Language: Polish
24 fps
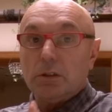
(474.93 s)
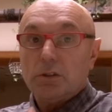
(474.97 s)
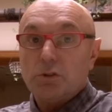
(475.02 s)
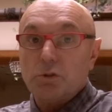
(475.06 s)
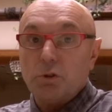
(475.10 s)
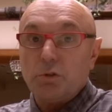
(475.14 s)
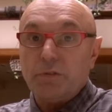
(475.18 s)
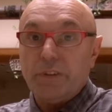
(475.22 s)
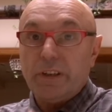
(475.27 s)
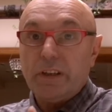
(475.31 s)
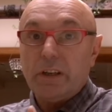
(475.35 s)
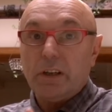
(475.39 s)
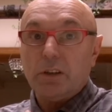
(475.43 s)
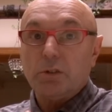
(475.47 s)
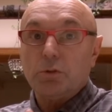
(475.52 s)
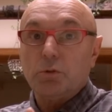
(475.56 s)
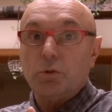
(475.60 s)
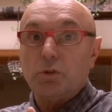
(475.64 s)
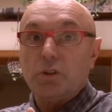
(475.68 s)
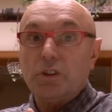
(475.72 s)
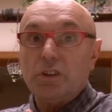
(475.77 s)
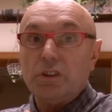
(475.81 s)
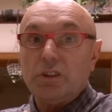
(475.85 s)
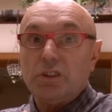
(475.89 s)
człowieka,
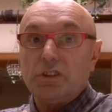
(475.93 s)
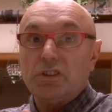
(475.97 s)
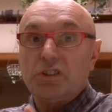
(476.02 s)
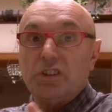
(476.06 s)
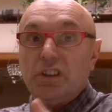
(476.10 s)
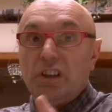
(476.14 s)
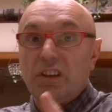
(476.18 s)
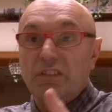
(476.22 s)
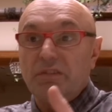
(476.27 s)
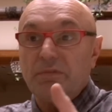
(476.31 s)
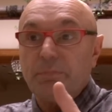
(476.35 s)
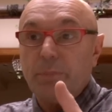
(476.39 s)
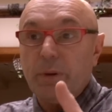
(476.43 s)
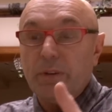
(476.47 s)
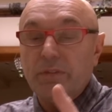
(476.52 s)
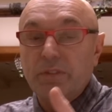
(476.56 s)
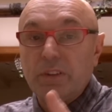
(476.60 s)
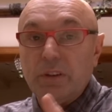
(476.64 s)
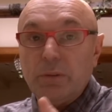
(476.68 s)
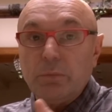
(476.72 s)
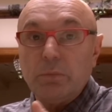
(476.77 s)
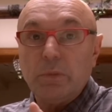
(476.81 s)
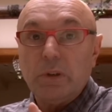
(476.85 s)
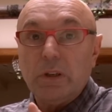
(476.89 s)
który żyje w
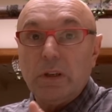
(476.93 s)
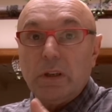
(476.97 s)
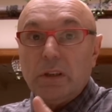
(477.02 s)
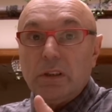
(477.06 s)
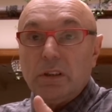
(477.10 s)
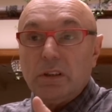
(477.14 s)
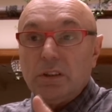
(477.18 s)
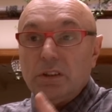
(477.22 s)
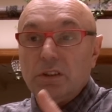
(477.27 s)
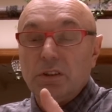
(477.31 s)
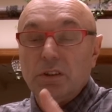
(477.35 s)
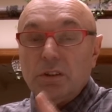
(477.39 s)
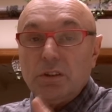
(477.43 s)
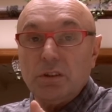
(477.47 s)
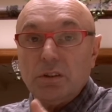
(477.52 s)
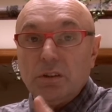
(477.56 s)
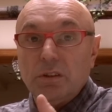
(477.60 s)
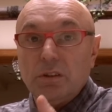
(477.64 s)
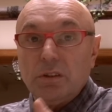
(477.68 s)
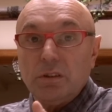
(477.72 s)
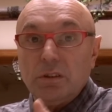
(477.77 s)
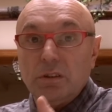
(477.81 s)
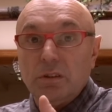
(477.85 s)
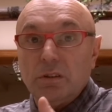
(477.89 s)
pewnym
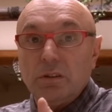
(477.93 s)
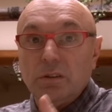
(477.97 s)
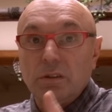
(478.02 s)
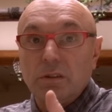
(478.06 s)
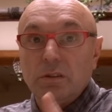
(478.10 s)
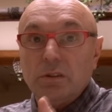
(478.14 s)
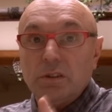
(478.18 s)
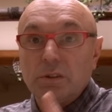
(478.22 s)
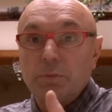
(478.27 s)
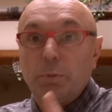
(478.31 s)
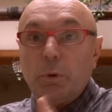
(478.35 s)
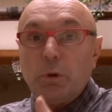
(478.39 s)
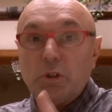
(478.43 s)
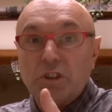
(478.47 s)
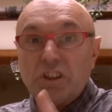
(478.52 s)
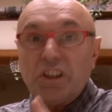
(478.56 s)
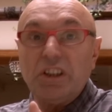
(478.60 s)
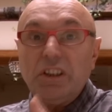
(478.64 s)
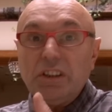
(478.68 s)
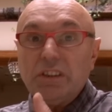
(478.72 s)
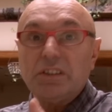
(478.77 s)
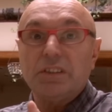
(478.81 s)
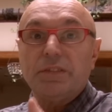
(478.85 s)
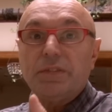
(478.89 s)
y,
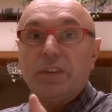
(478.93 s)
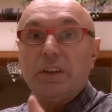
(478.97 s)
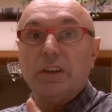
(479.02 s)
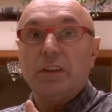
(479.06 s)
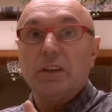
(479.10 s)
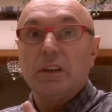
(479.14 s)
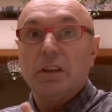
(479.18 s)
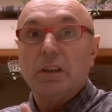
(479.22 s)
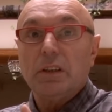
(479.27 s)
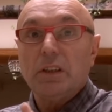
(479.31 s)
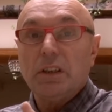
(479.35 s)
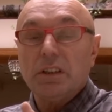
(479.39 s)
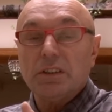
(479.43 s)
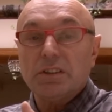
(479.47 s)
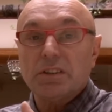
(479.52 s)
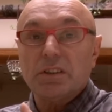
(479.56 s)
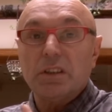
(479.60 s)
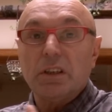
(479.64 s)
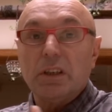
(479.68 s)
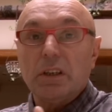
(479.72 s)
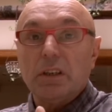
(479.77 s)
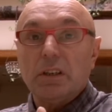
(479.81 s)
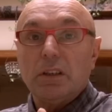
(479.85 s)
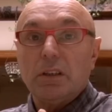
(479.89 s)
społeczeństwie, jest
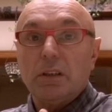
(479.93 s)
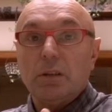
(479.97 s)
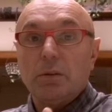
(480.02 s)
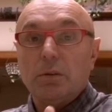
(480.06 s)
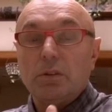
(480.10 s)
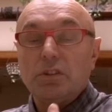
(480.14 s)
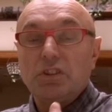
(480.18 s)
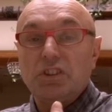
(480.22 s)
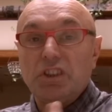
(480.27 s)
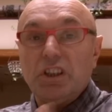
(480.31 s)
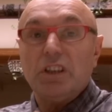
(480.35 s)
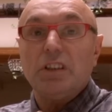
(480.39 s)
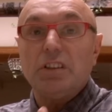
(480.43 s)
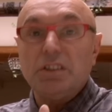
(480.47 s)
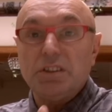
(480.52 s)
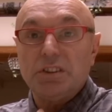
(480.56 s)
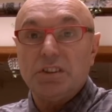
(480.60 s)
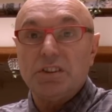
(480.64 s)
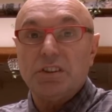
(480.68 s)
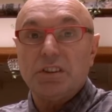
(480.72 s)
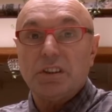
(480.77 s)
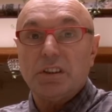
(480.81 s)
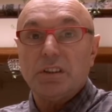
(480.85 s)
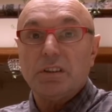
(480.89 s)

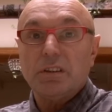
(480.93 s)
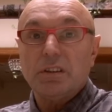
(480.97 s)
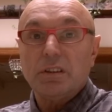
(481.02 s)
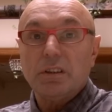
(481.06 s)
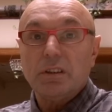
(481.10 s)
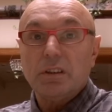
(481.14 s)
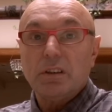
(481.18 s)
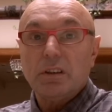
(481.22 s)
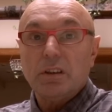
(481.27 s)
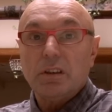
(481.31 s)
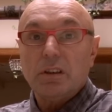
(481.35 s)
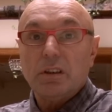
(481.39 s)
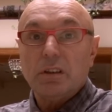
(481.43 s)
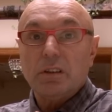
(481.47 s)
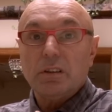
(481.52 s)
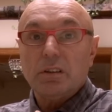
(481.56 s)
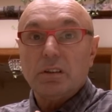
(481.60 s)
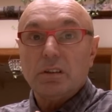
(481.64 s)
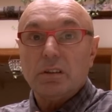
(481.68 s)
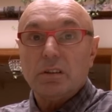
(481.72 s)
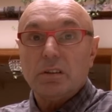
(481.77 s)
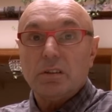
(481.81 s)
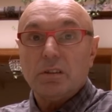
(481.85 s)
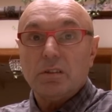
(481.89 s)
dzielić się,
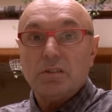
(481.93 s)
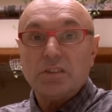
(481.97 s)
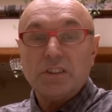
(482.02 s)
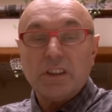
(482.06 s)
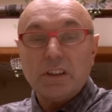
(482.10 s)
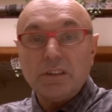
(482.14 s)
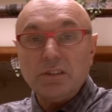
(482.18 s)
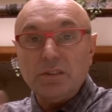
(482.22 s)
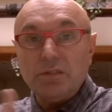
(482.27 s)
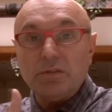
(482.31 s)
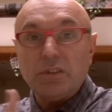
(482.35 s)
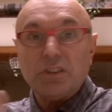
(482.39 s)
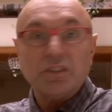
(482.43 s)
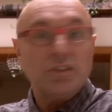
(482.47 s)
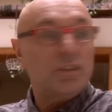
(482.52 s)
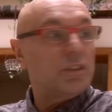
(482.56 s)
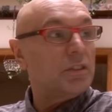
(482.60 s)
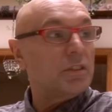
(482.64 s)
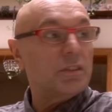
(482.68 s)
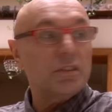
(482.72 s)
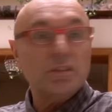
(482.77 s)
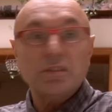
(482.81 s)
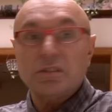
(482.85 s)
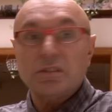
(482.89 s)
Ostatnio właśnie